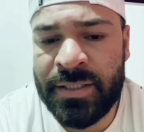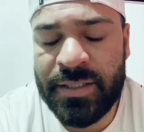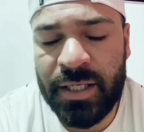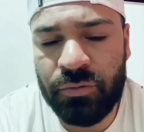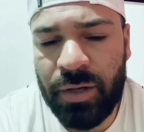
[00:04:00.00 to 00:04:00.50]
de
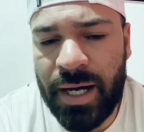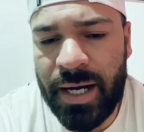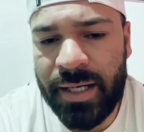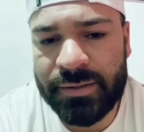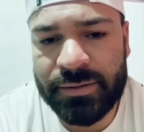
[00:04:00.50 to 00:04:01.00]

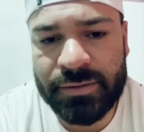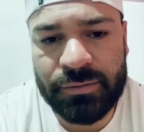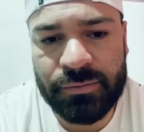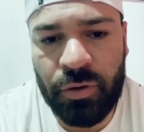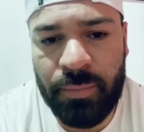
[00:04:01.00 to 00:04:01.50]
estaduais,
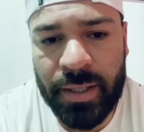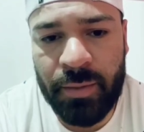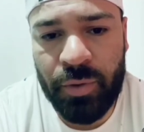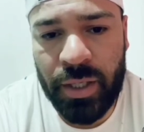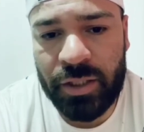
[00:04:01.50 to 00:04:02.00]

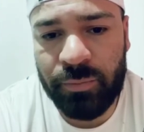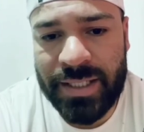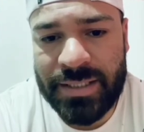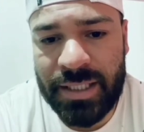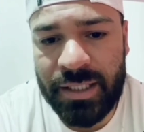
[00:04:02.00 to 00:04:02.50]
Campeonato
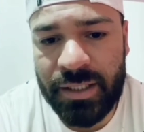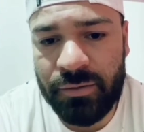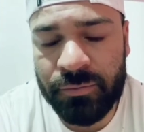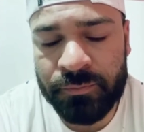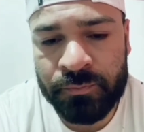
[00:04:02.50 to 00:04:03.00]

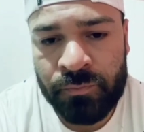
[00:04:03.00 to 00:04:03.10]
Brasileiro.